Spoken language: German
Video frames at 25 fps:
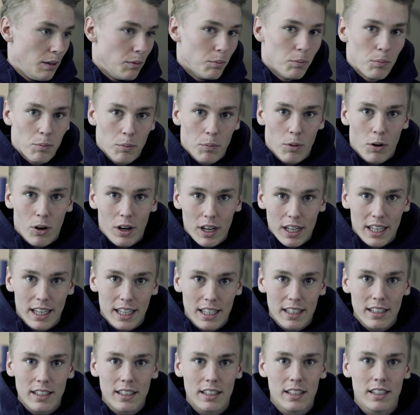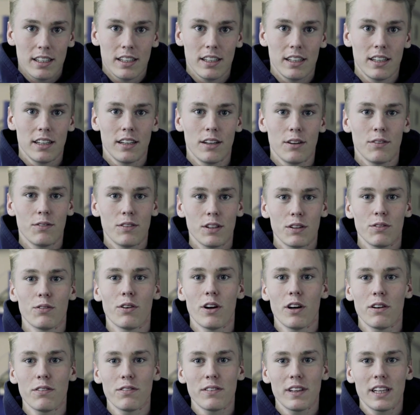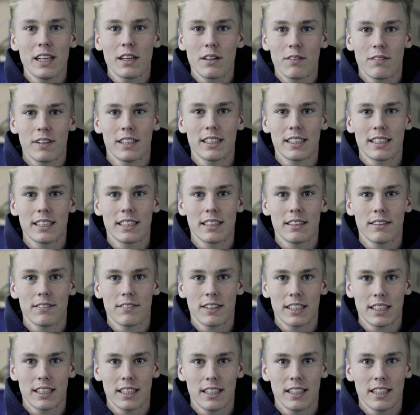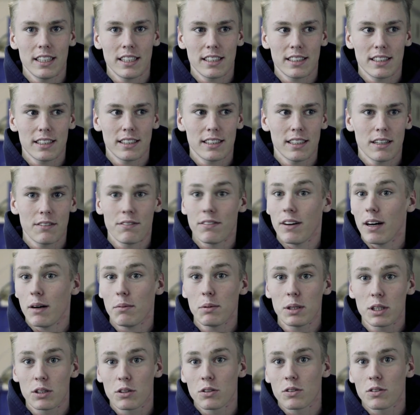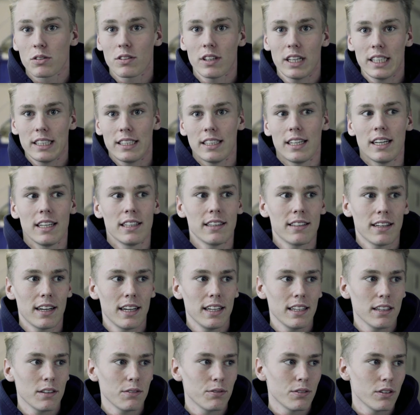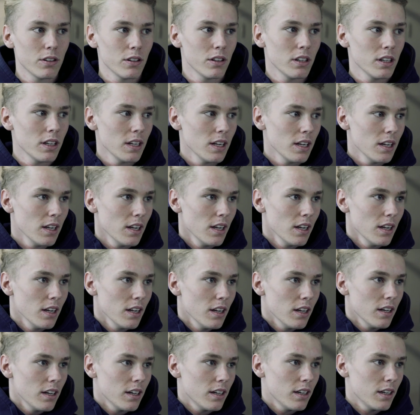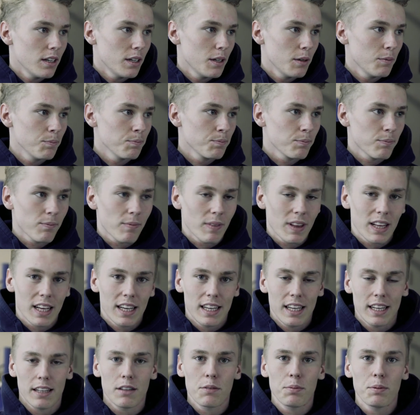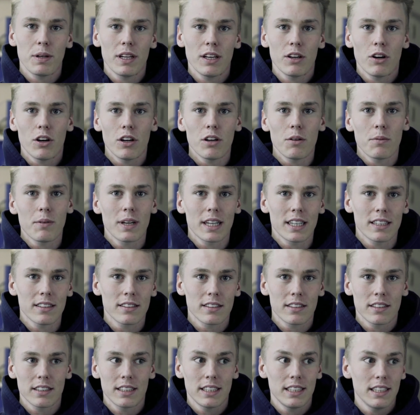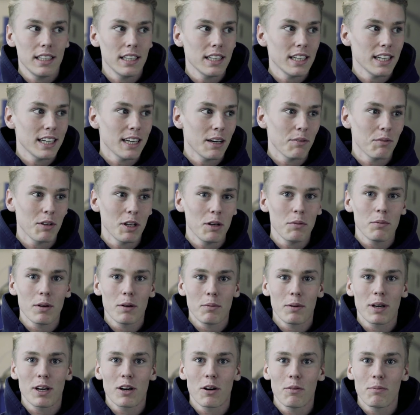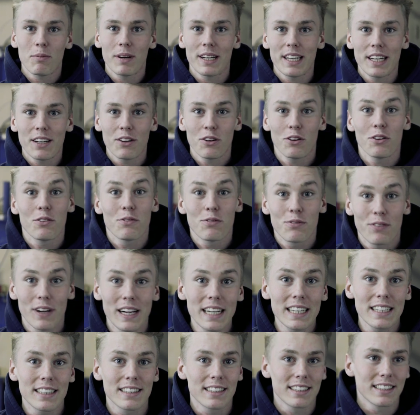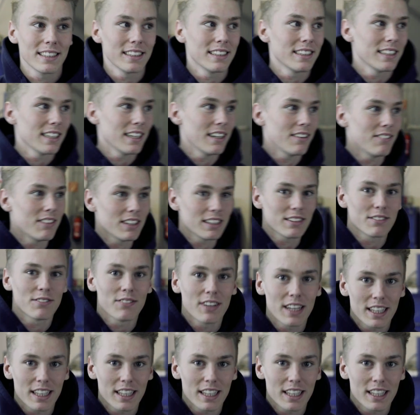Morgen wird veröffentlicht, was, was ich nächstes Jahr fahre, beziehungsweise ein Teil davon. Ähm, jetzt bin ich heute nochmal ganz kurz hier. Ich habe eine E-Mail bekommen, meine neuen Felgen sind da, was